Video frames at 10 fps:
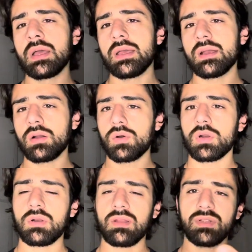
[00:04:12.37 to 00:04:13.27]
e ancora
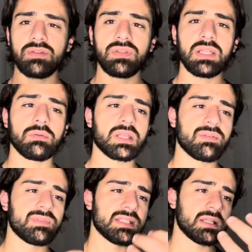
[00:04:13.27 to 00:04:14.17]
non l'avete finita perché
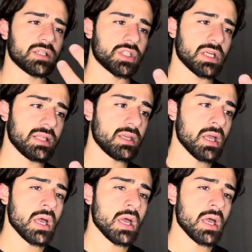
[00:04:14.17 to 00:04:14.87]
vi siete lasciati,